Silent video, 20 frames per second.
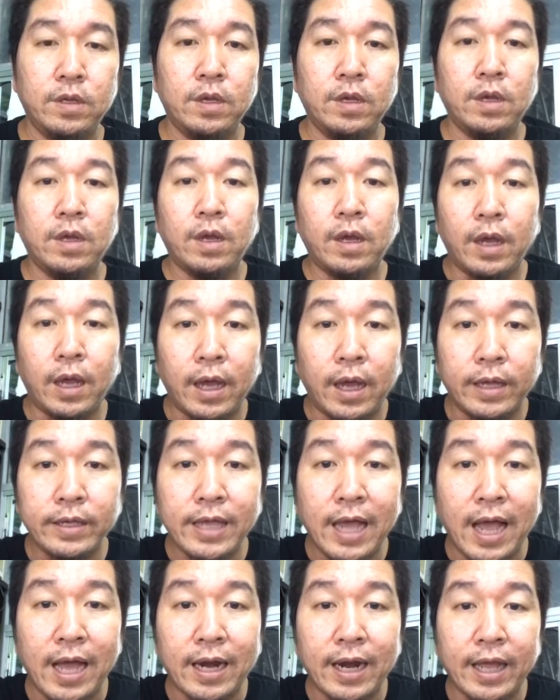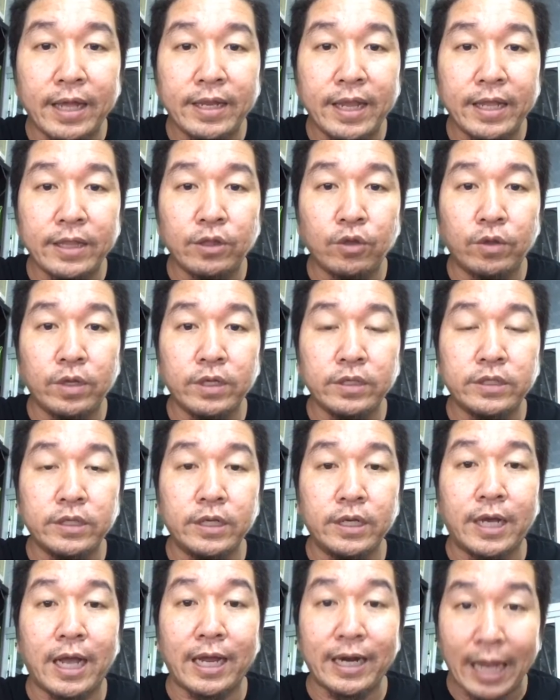อายางไรเด่นตัวหนังสือข้าง
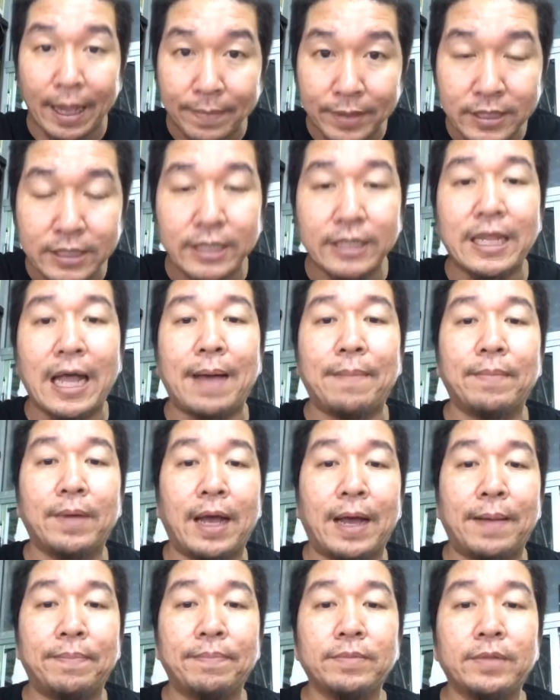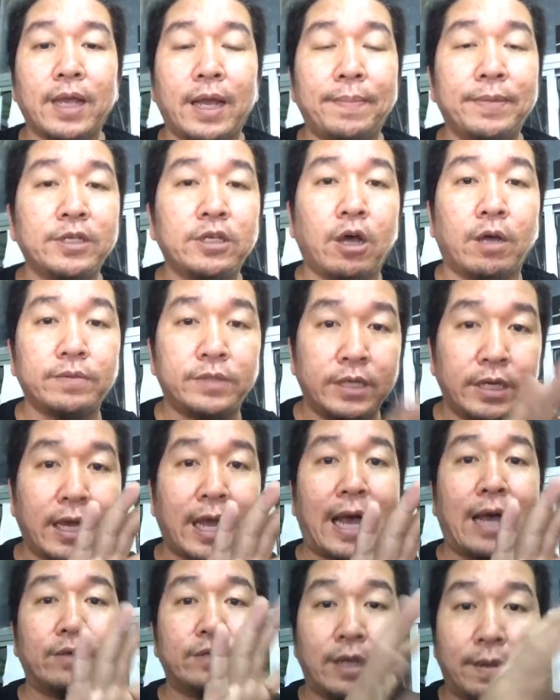ในเป็นสีดำครับ ถ้าไม่ชอบสีขาว
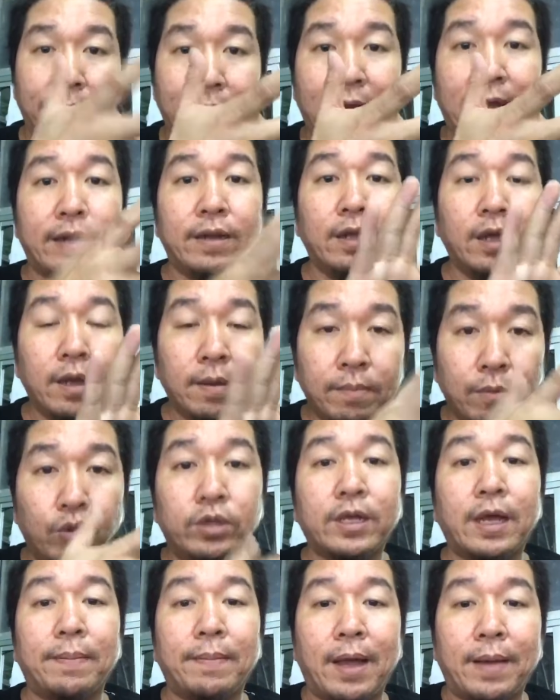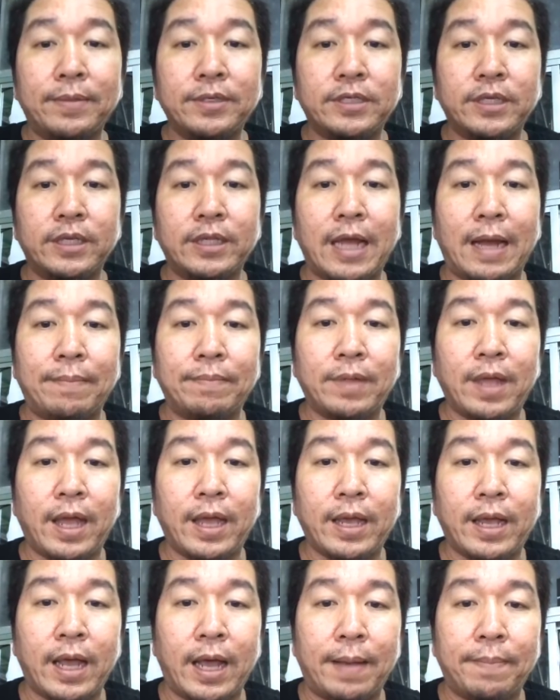สามารถหมุนกลับ มาเป็นสีดำได้ค
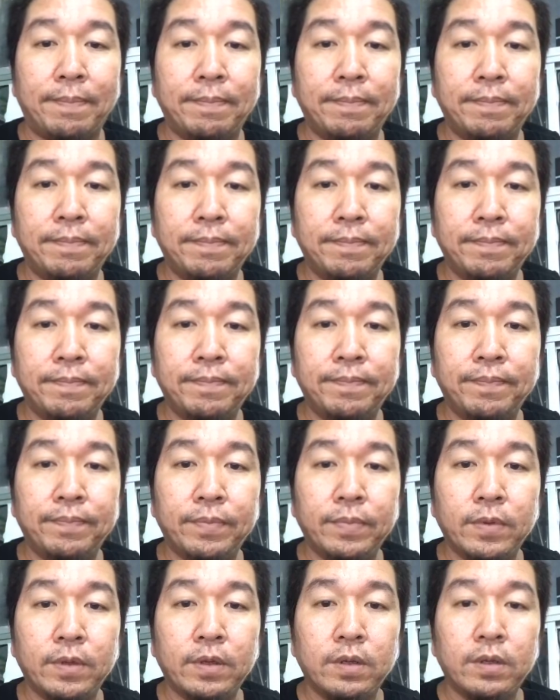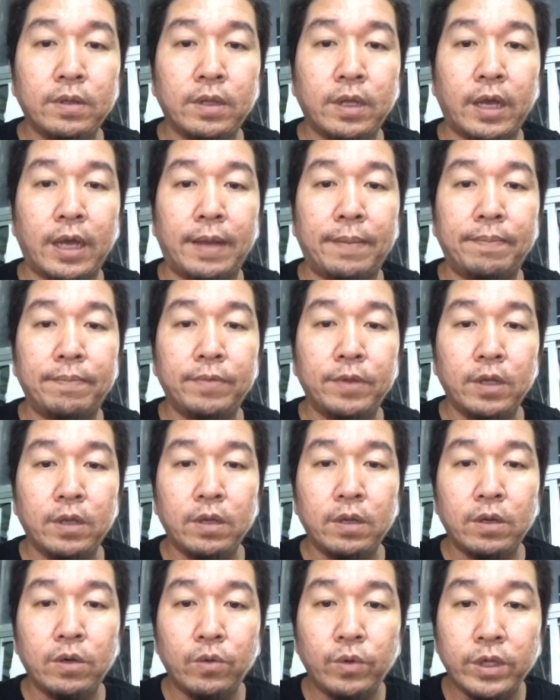รับนะครับ
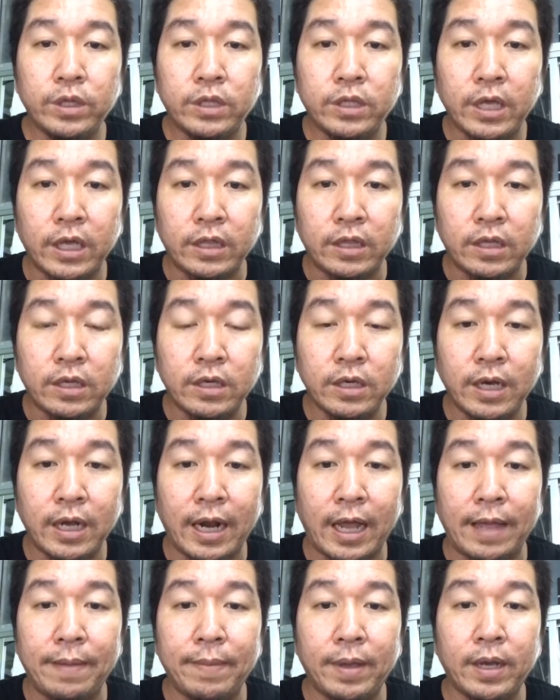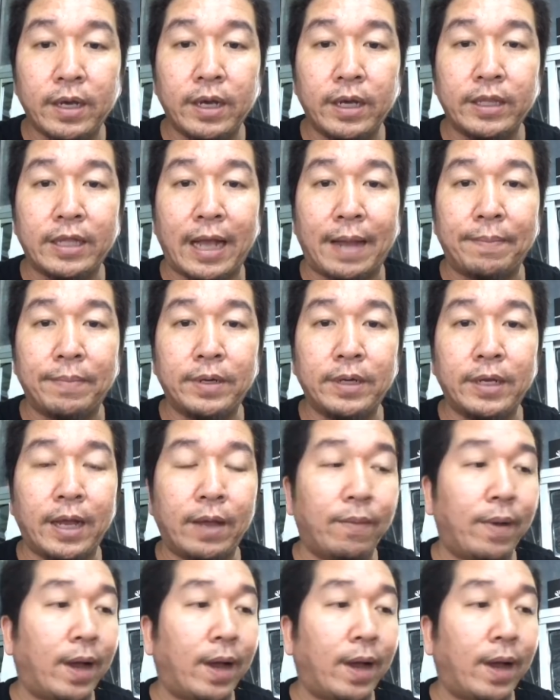วิจิตคืออะไรไม่เคยทำคือ อะไร วะ